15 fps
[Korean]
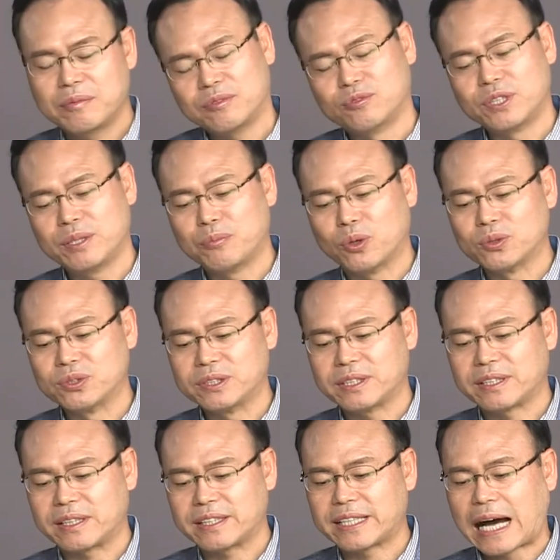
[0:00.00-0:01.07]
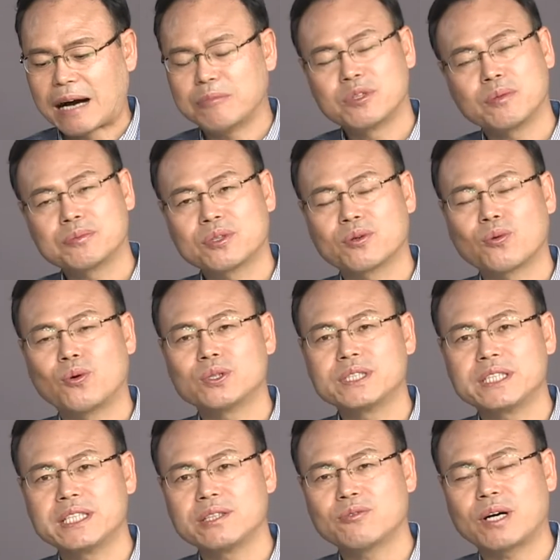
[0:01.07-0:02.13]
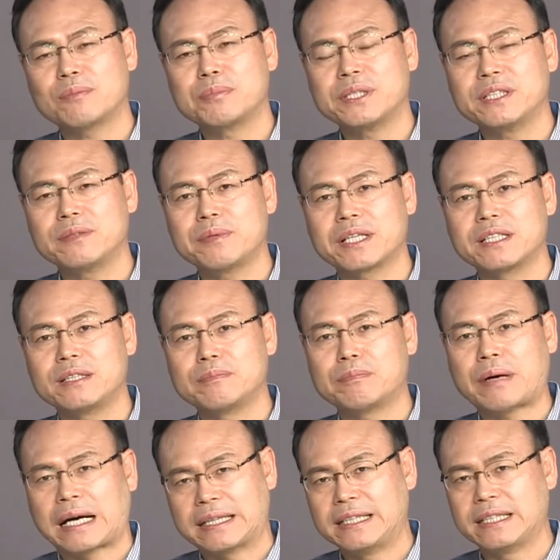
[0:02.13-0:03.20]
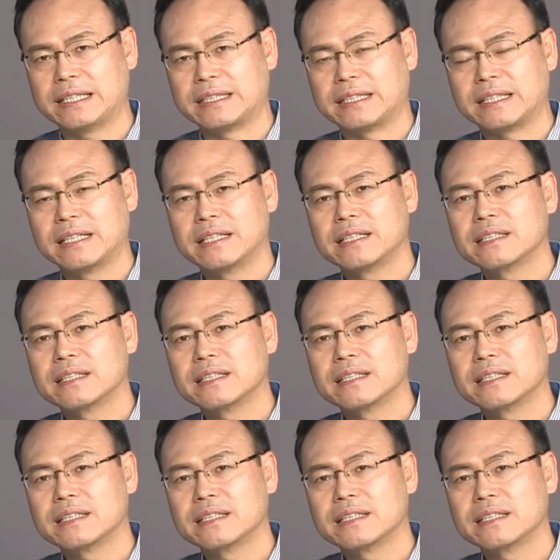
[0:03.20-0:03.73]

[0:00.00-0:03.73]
우리 모두는 남으로부터 코칭과 피드백을 받는